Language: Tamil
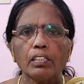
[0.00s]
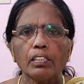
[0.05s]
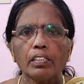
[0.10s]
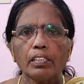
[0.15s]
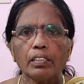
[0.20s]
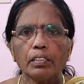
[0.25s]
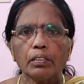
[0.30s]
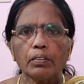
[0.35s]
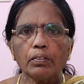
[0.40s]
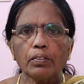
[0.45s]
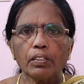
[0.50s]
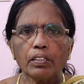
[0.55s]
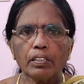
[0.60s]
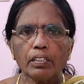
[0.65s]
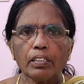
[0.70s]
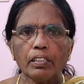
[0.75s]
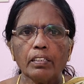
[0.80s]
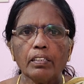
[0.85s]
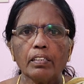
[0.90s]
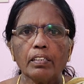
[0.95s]
எடுத்த
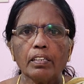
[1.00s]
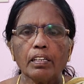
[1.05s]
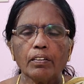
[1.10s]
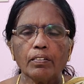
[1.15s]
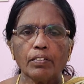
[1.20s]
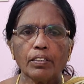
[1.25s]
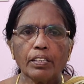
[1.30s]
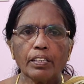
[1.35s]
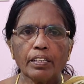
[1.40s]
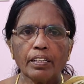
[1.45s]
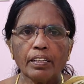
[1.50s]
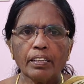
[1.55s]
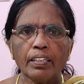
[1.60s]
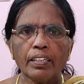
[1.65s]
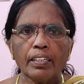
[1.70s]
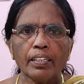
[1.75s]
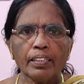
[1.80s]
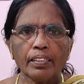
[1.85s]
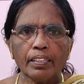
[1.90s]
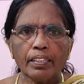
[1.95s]
உடனே அவங்க எந்த
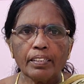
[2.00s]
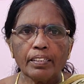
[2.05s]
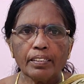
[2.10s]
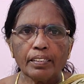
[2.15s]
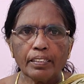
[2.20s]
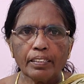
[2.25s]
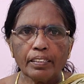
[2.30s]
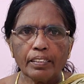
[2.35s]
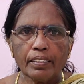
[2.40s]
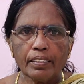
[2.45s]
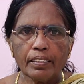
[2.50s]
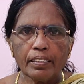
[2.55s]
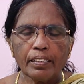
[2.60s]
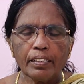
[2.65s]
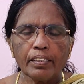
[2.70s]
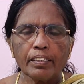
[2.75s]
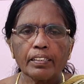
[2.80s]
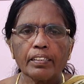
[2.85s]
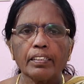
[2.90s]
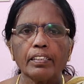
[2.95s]
இடத்துல இருக்காங்க
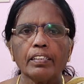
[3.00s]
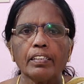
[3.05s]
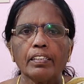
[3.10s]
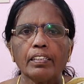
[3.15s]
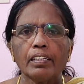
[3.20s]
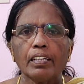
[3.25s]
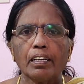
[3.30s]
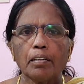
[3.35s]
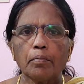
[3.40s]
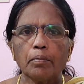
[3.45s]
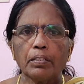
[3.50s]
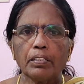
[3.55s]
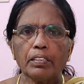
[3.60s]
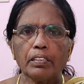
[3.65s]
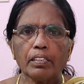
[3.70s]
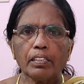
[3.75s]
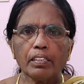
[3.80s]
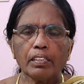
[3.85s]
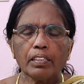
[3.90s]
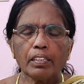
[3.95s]

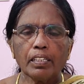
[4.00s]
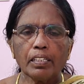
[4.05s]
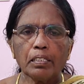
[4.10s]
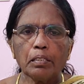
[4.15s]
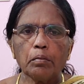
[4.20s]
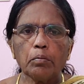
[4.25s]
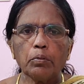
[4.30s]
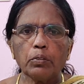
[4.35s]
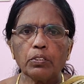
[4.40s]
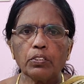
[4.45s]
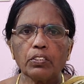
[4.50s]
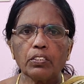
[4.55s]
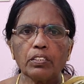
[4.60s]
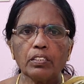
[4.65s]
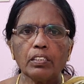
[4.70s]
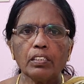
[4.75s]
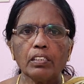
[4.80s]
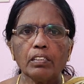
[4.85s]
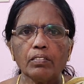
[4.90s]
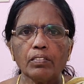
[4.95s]
அப்படிங்கிறத கண்டுபிடிச்சி
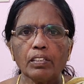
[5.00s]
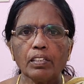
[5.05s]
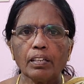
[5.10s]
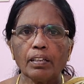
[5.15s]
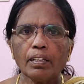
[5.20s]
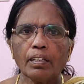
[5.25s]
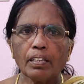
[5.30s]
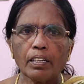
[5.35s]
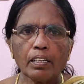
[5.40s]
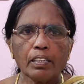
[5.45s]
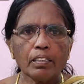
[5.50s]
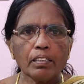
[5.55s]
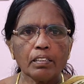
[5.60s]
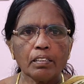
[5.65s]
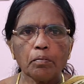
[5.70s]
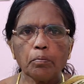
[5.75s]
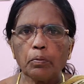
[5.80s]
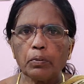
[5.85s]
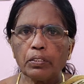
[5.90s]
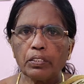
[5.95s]
இவர் அந்த
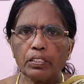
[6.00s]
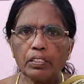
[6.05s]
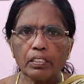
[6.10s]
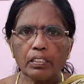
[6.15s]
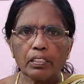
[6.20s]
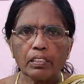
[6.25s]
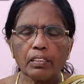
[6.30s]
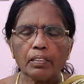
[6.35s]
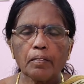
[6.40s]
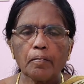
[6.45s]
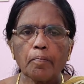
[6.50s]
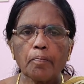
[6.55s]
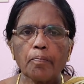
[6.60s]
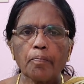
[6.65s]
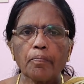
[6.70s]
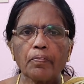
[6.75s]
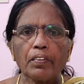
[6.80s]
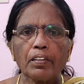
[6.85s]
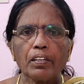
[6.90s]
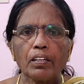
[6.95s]
இடத்துக்கே போயிட்டார்
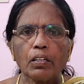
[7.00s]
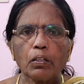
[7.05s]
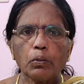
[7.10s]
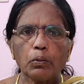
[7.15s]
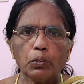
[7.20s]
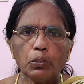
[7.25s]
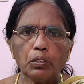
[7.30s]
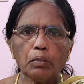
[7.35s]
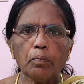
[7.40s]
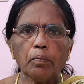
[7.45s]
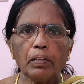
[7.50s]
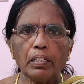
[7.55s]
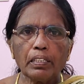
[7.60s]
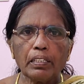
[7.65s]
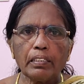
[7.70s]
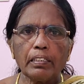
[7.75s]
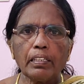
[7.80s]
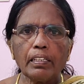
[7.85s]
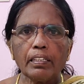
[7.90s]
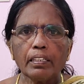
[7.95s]
கொஞ்சம்
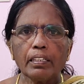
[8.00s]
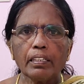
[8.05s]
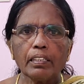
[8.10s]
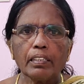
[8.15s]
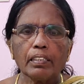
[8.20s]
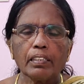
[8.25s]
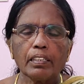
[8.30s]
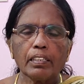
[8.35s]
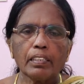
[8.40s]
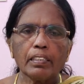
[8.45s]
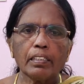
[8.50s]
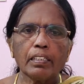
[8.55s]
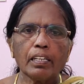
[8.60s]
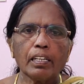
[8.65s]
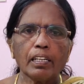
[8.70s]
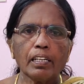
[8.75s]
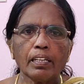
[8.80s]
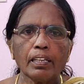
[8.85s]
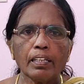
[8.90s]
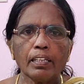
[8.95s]
பக்கத்தில் தான்
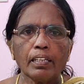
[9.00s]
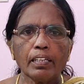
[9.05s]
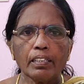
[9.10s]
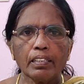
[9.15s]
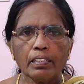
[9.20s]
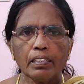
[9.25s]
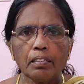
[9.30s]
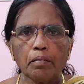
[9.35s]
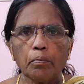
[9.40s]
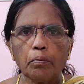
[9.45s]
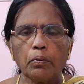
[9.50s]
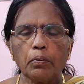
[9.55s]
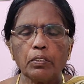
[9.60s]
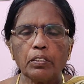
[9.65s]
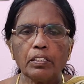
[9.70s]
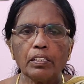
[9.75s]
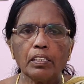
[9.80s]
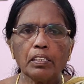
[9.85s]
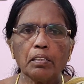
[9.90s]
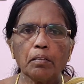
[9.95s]
அதனால் அந்த இடத்துக்கே
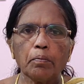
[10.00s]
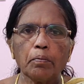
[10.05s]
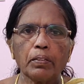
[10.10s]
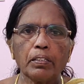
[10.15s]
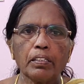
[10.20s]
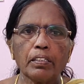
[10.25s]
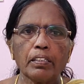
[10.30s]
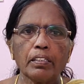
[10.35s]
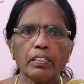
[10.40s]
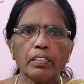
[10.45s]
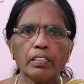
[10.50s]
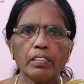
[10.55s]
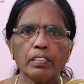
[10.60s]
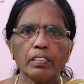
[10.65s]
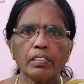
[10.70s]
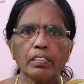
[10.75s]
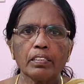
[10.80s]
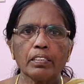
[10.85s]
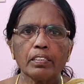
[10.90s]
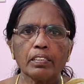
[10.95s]
போய் அந்த பெண்ணை என்ன
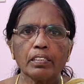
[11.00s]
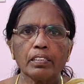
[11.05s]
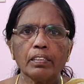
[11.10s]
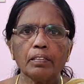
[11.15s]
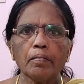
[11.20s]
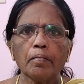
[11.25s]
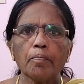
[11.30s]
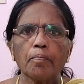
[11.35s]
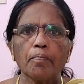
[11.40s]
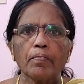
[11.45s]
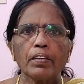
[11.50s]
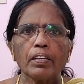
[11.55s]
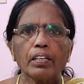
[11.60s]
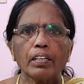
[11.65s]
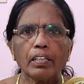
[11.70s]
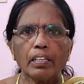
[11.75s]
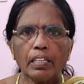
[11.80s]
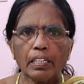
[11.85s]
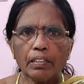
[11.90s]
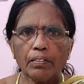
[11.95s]
செஞ்சிட்டாரு
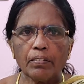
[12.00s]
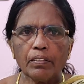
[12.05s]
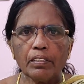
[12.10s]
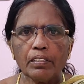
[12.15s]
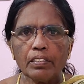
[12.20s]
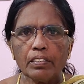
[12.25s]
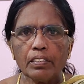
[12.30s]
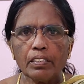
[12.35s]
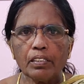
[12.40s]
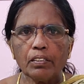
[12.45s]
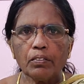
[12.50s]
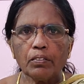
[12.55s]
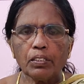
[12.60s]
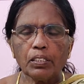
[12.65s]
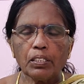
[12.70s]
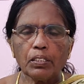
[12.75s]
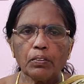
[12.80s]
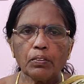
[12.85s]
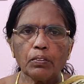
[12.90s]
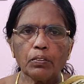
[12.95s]
கணவன்கிட்ட சேர்த்து
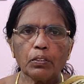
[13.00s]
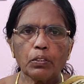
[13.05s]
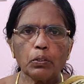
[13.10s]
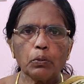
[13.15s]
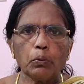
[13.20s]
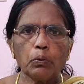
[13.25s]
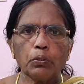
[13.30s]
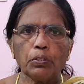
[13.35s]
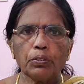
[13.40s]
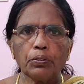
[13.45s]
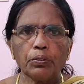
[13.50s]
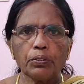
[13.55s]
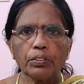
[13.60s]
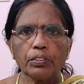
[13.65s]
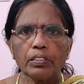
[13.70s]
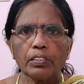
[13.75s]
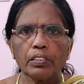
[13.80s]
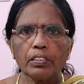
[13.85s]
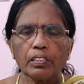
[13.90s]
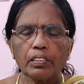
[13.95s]
வைக்கணுன்ட்டு கூட்டிகிட்டு
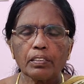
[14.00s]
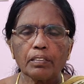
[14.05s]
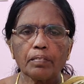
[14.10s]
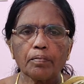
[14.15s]
வந்துட்டார்